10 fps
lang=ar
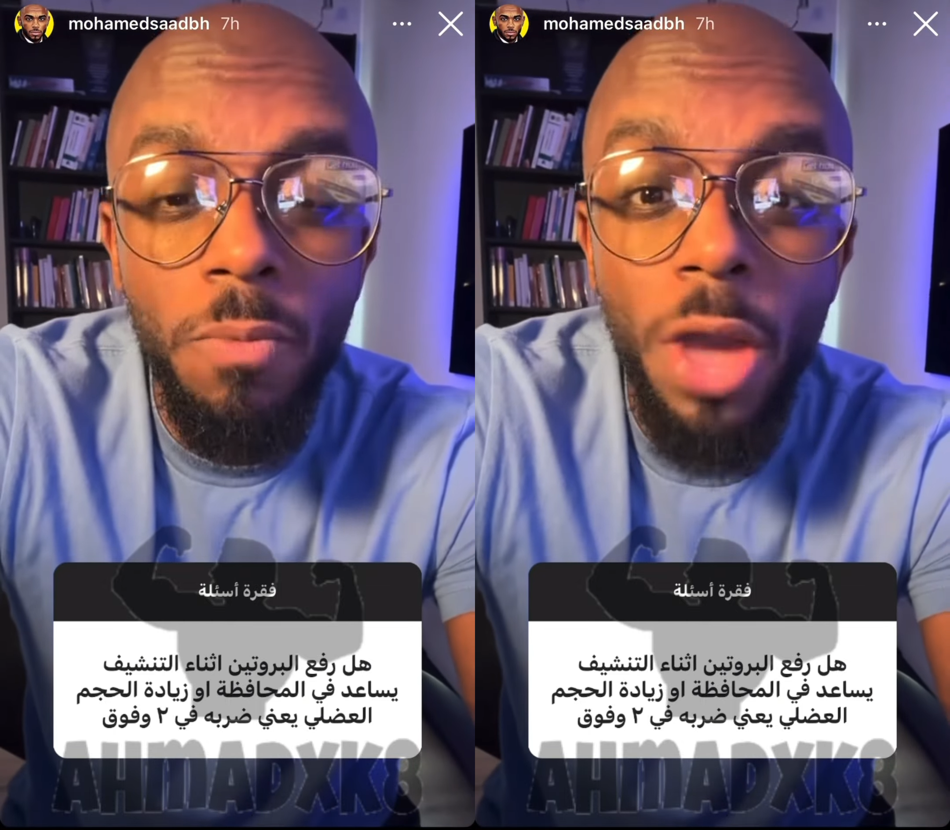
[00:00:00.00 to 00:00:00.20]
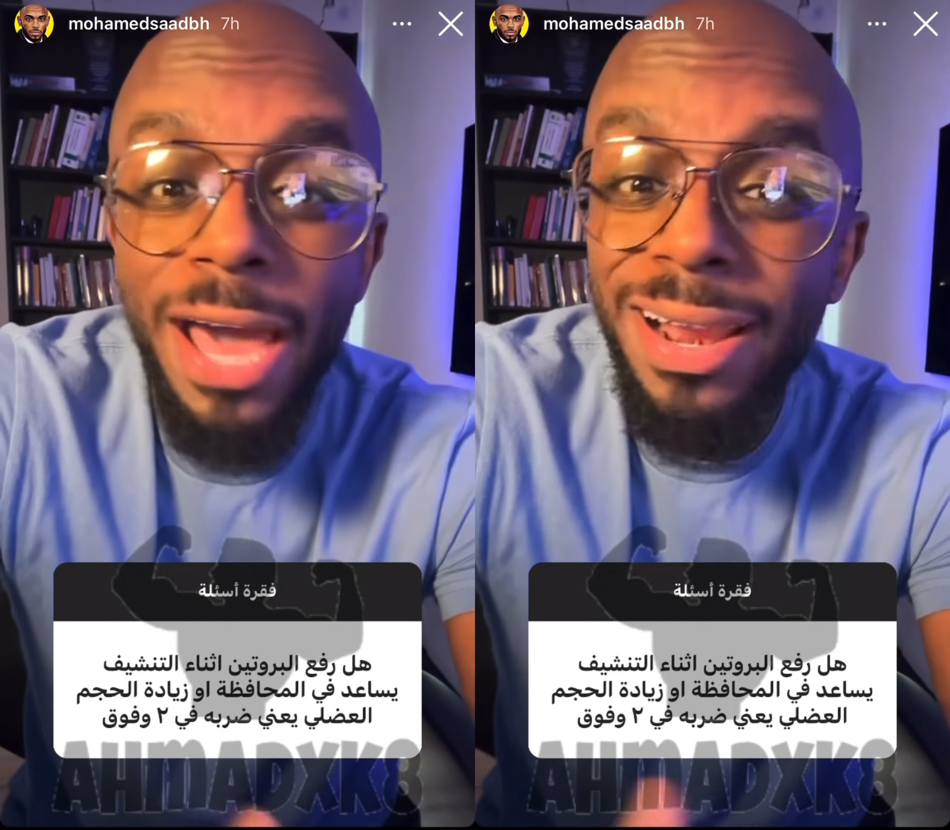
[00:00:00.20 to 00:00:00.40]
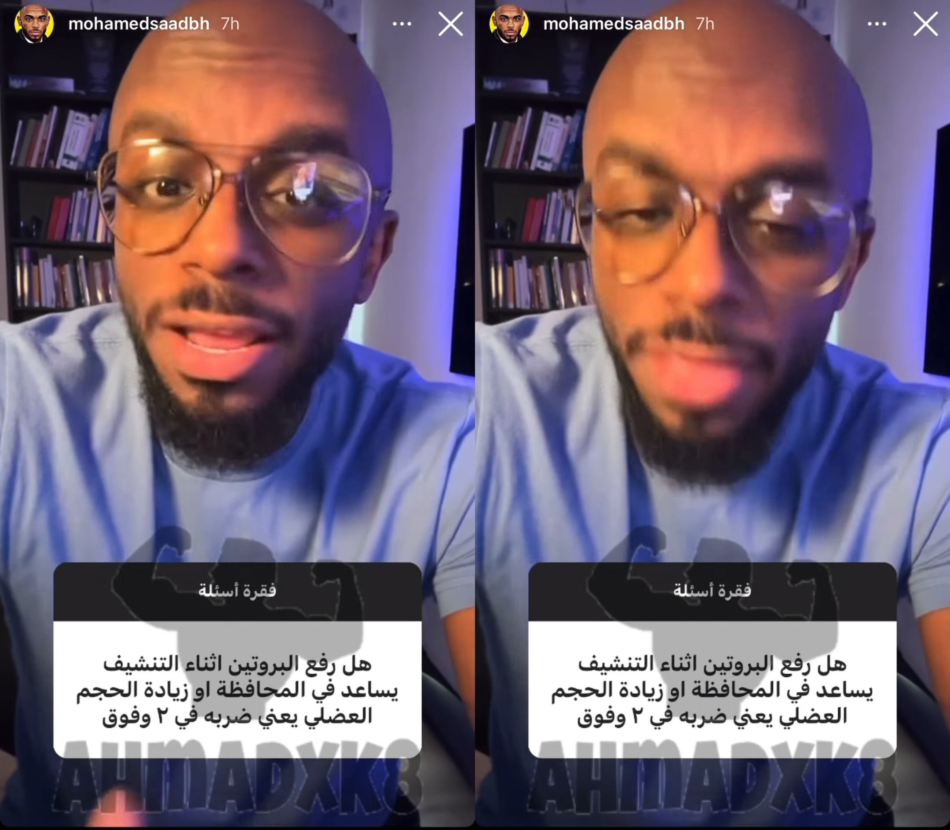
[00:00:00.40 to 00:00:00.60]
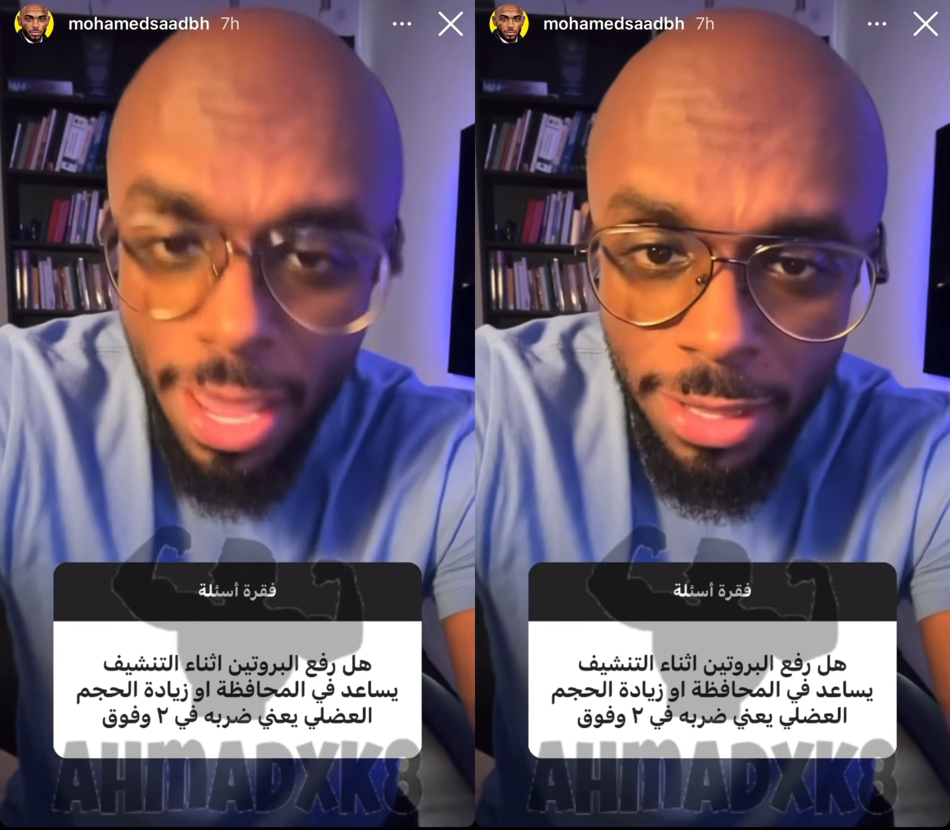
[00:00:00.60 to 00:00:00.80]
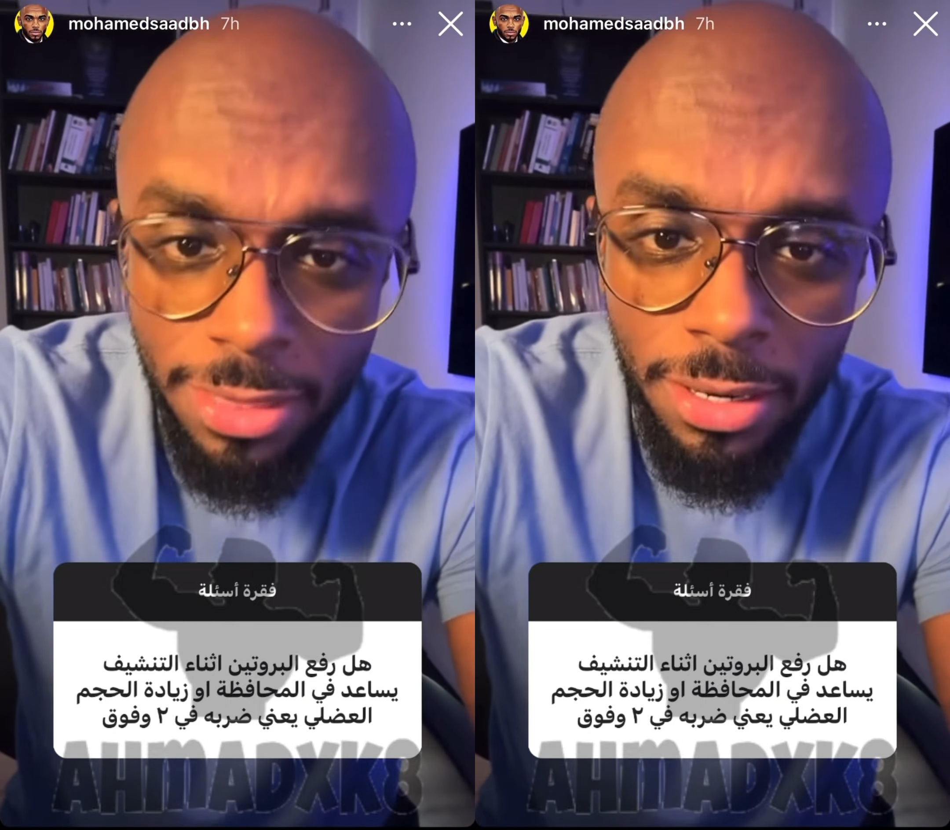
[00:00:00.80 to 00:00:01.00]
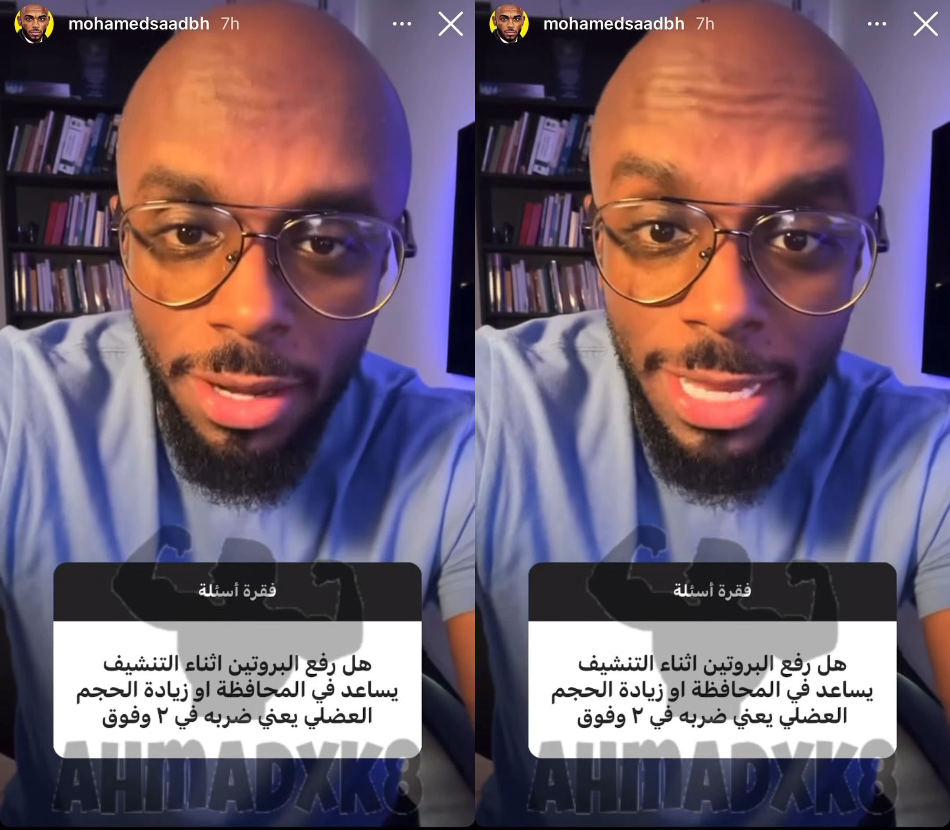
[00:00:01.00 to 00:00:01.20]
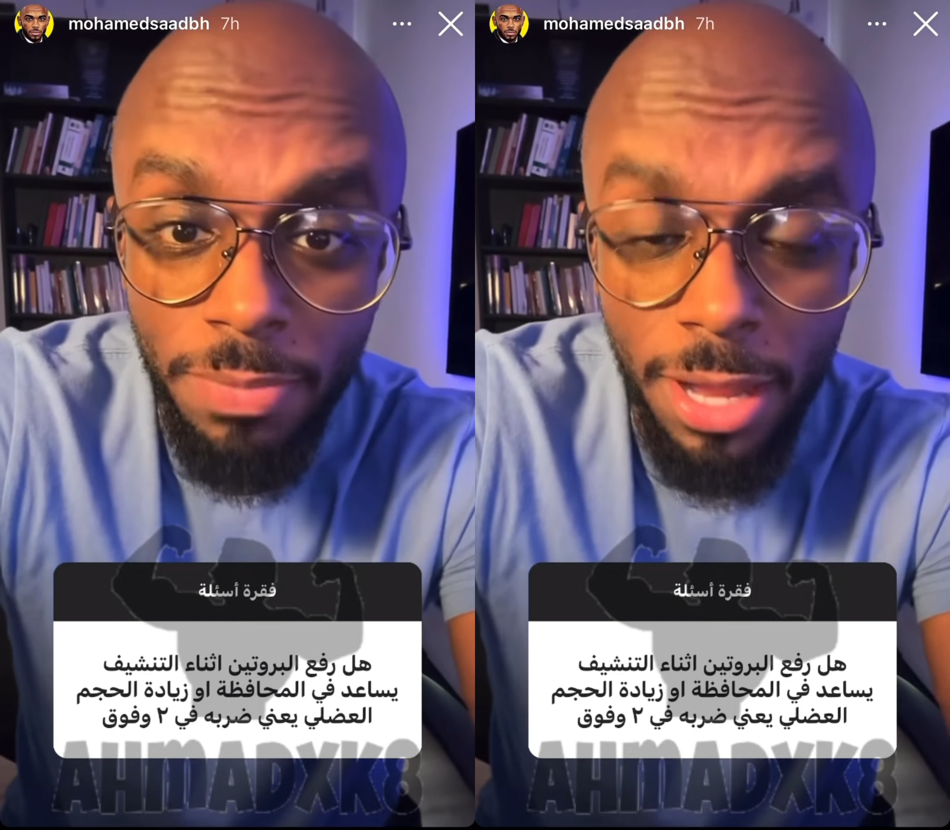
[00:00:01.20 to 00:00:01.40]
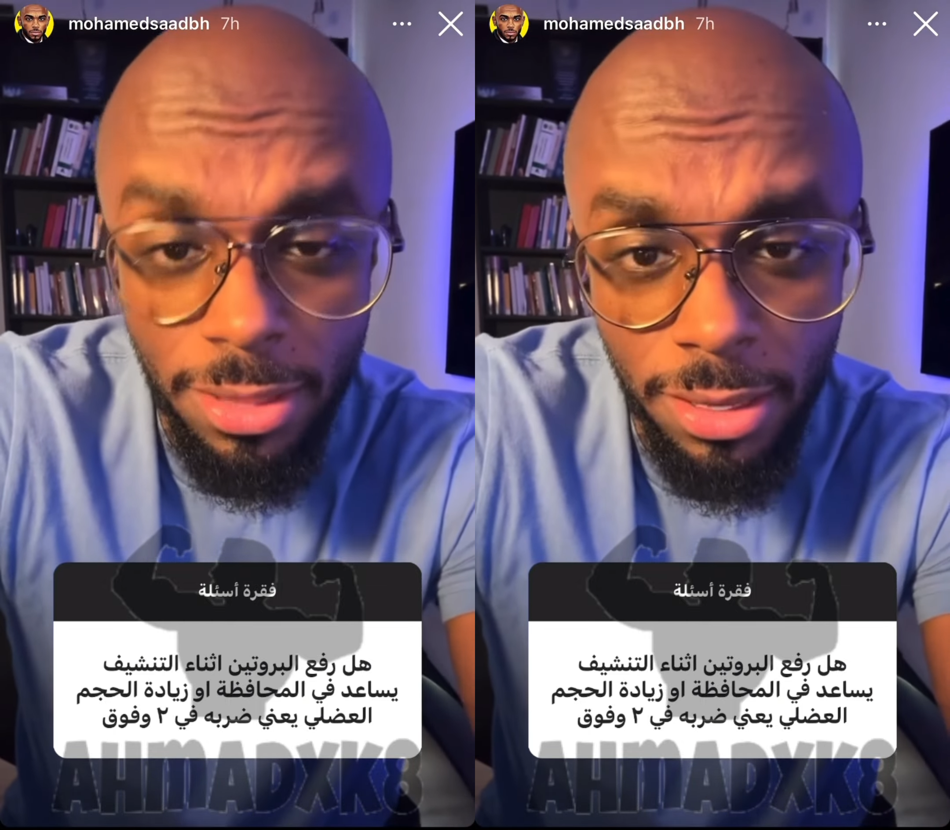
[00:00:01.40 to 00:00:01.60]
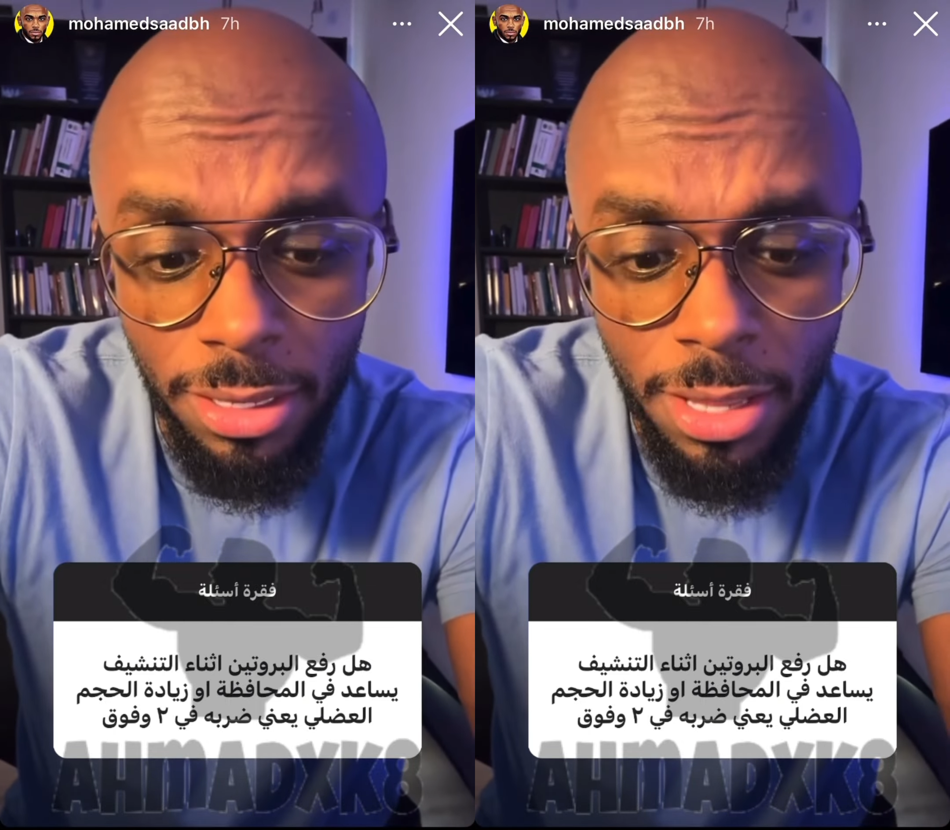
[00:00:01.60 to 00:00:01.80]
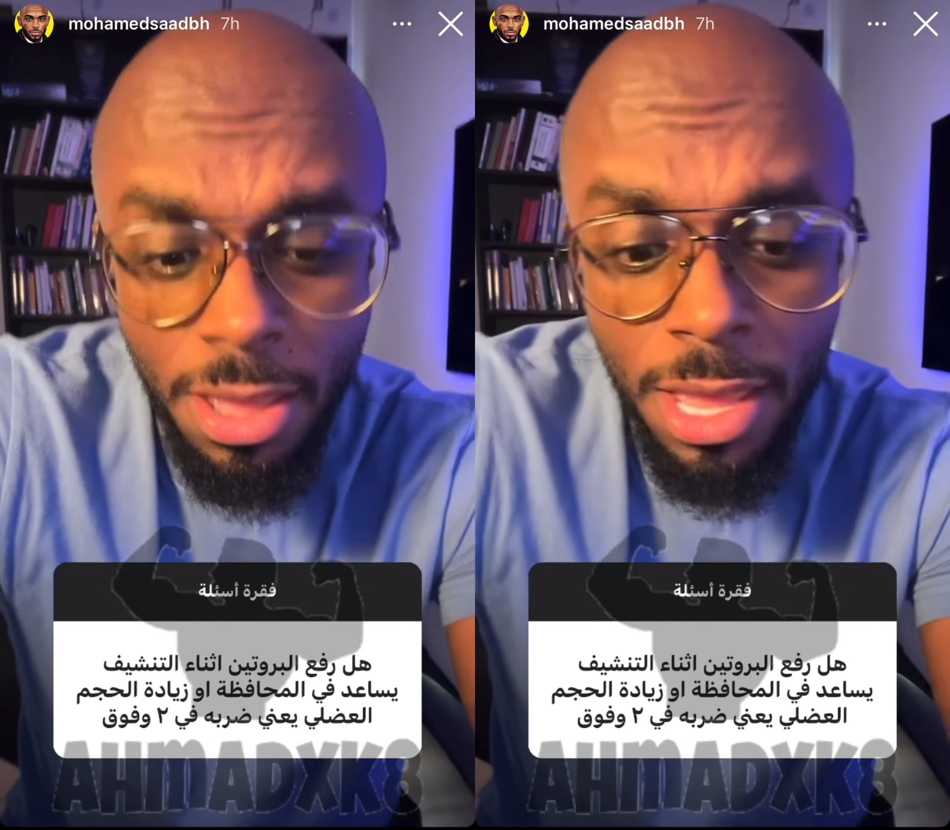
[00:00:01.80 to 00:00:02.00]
معرض اكثر للهدم العضلي